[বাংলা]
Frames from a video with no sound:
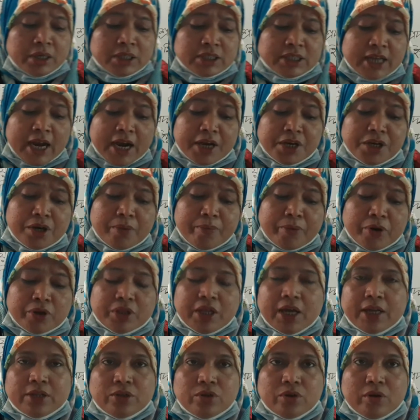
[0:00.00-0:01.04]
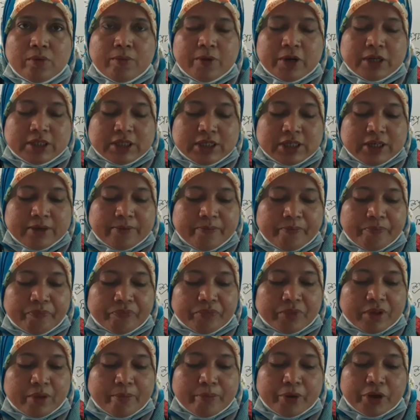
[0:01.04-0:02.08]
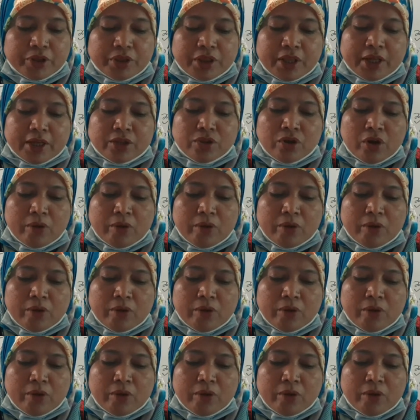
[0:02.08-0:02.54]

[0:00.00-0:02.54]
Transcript: চারটি প্রধান ধর্ম আছে প্রত্যেক